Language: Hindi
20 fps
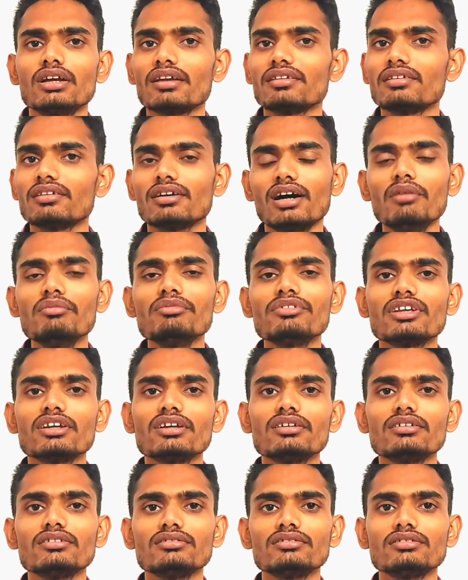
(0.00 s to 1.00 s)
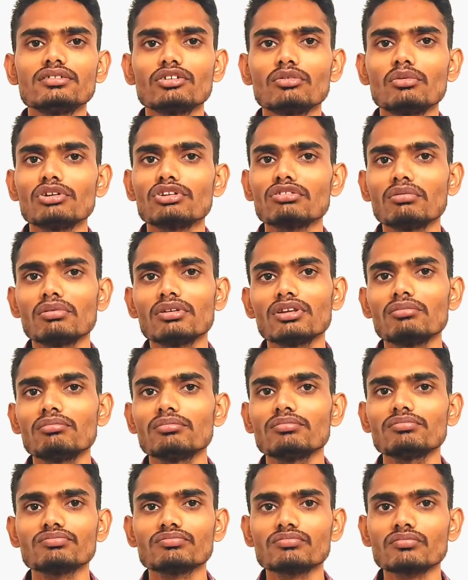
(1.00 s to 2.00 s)
किसी काम से सुबह सुबह मतलब
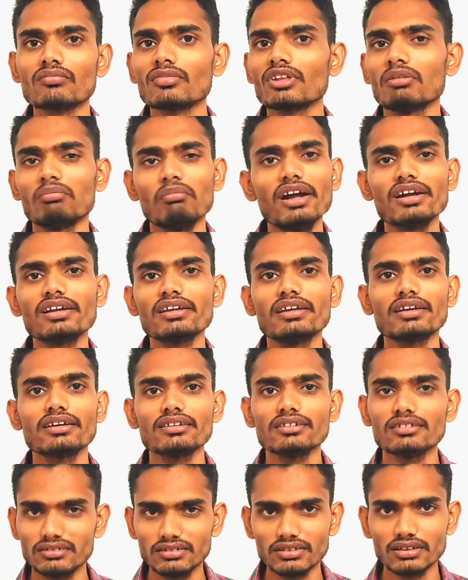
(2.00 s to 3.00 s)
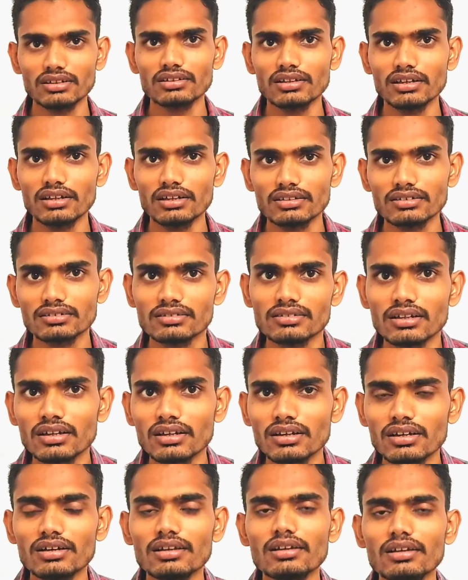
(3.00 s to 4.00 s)
बाइक लेके निकल गया
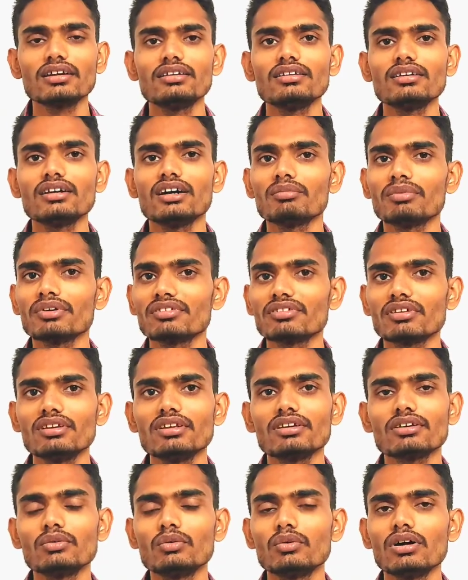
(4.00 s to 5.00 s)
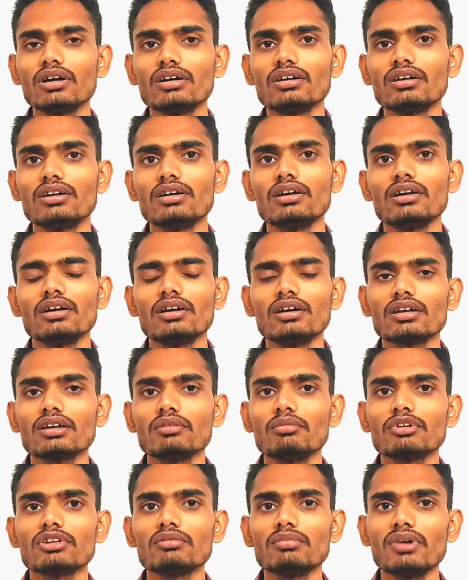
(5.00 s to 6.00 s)
लेकिन यहाँ पे सीन एक हुआ
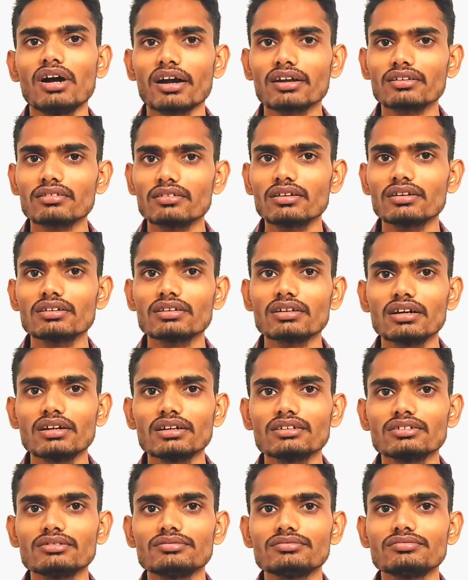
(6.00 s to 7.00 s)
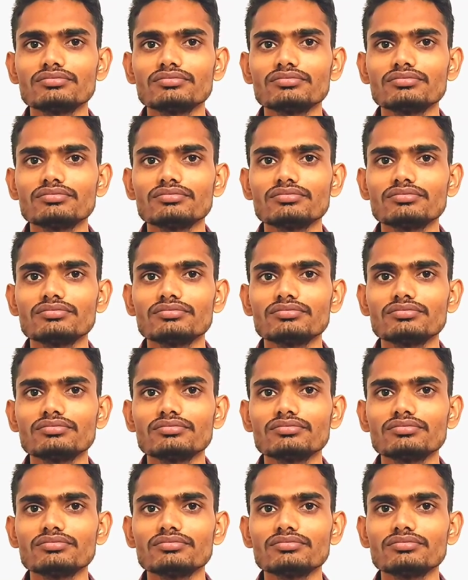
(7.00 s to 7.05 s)
कि मतलब आगे तो निकल गया